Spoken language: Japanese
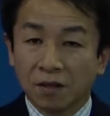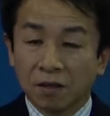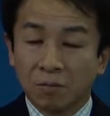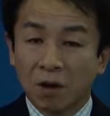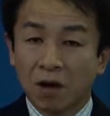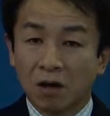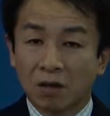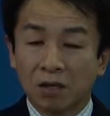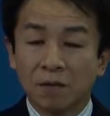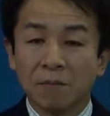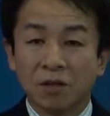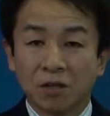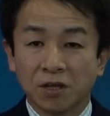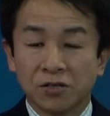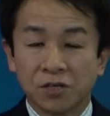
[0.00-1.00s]
まあ、
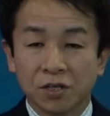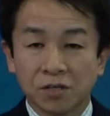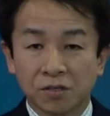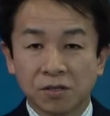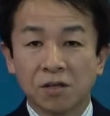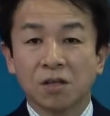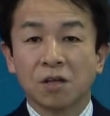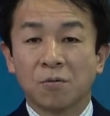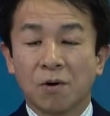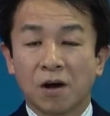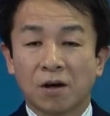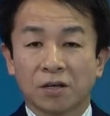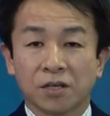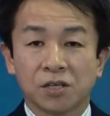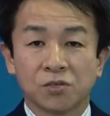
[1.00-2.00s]
今ね JST で
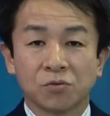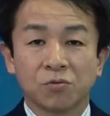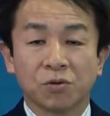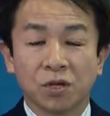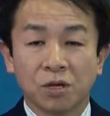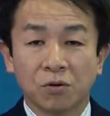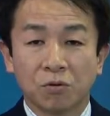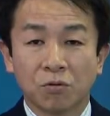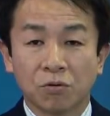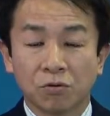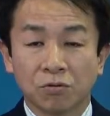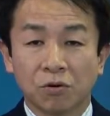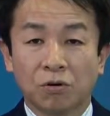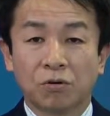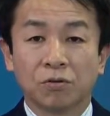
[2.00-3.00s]
は非常に多
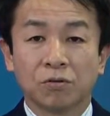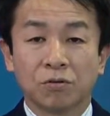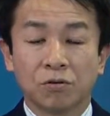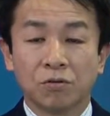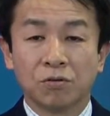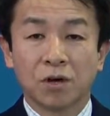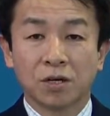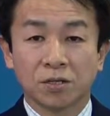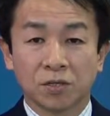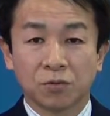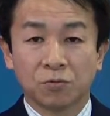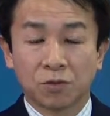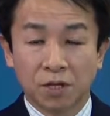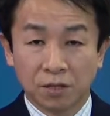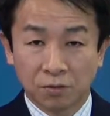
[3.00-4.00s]
くの留学
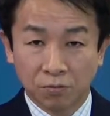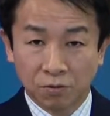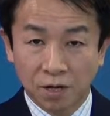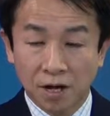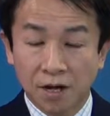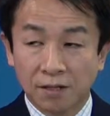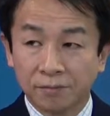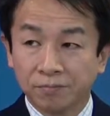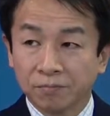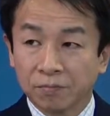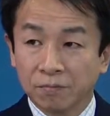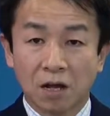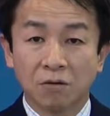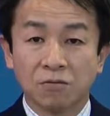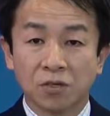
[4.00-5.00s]
相談とか
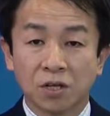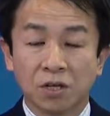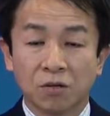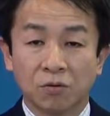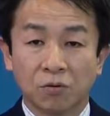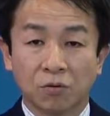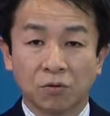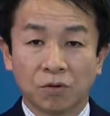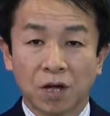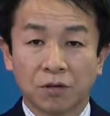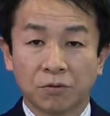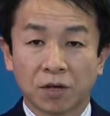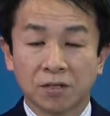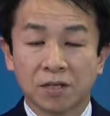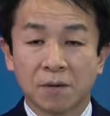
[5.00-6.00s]
カウンセリングを
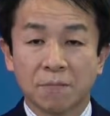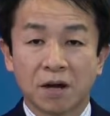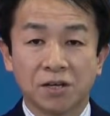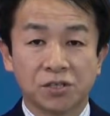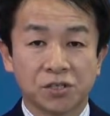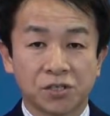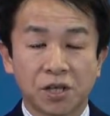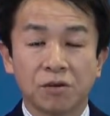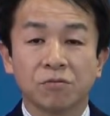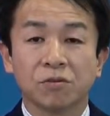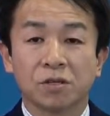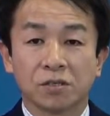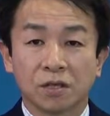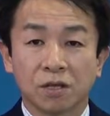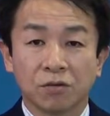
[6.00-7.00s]
たくさん毎日してるん
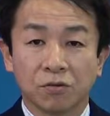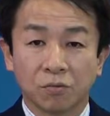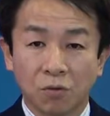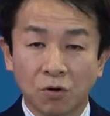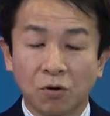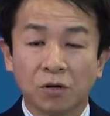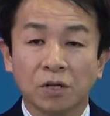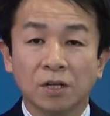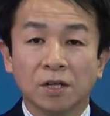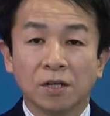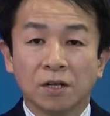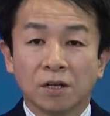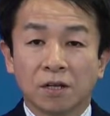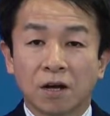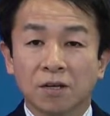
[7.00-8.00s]
ですけれども
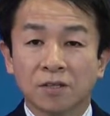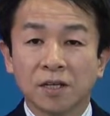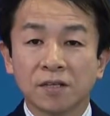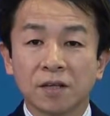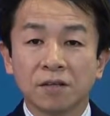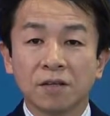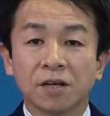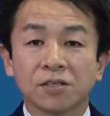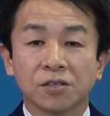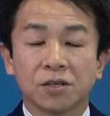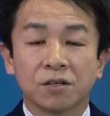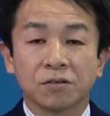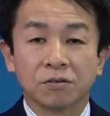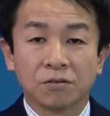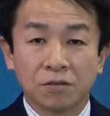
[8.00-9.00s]
学生さんだけじゃ
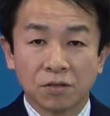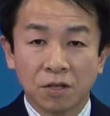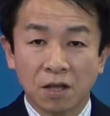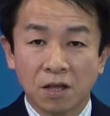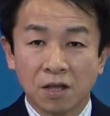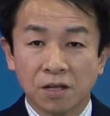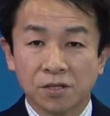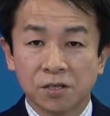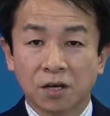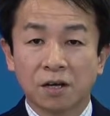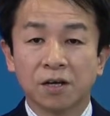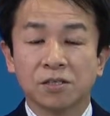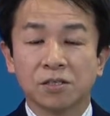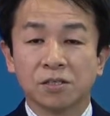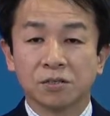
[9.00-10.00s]
なくって社
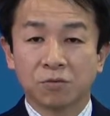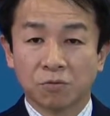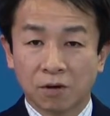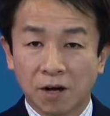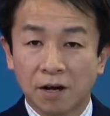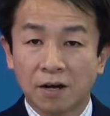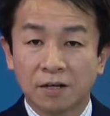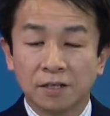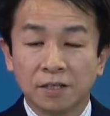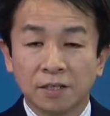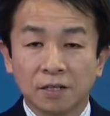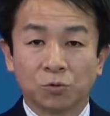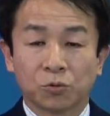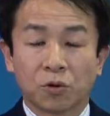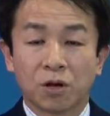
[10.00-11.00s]
会人とか
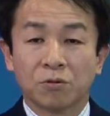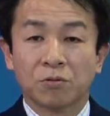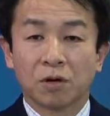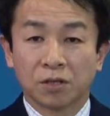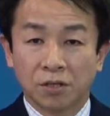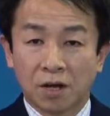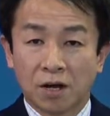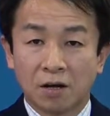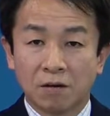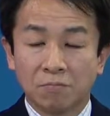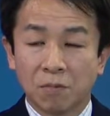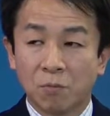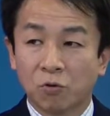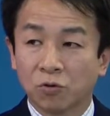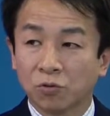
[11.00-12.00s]
大人の方、
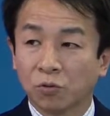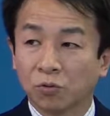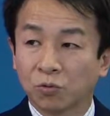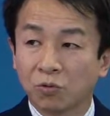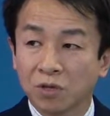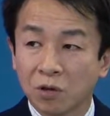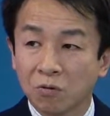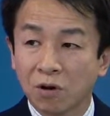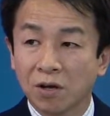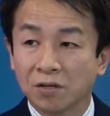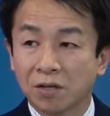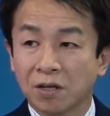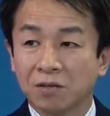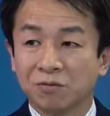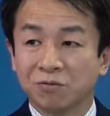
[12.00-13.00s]
まあ、僕のお父さんお母
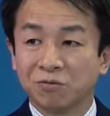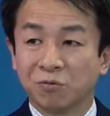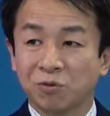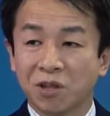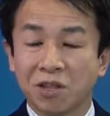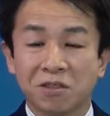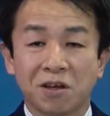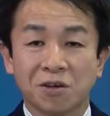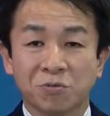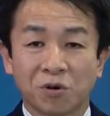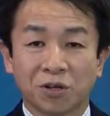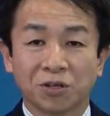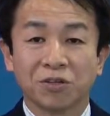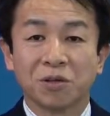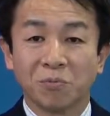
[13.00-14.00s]
さんの年代の
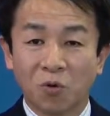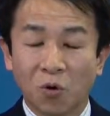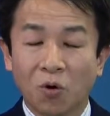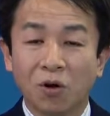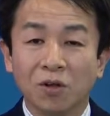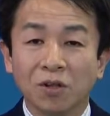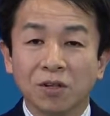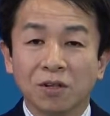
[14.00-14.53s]
方でも